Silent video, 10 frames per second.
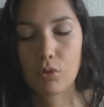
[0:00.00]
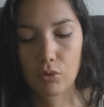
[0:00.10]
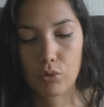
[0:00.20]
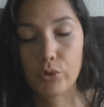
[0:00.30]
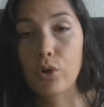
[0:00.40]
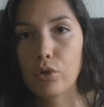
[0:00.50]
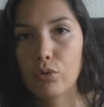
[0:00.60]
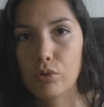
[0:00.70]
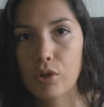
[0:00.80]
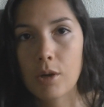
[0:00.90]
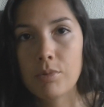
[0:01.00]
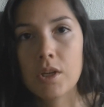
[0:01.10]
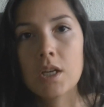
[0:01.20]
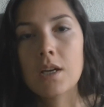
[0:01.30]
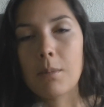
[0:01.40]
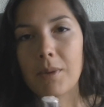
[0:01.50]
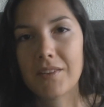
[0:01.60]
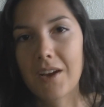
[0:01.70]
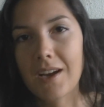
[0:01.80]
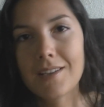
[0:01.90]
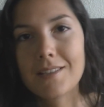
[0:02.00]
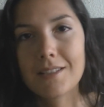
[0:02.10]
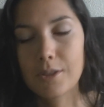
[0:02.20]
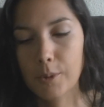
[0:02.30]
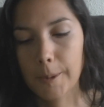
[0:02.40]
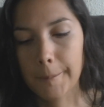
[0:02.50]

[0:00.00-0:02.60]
dans le nord de l'Europe. Madara c'est,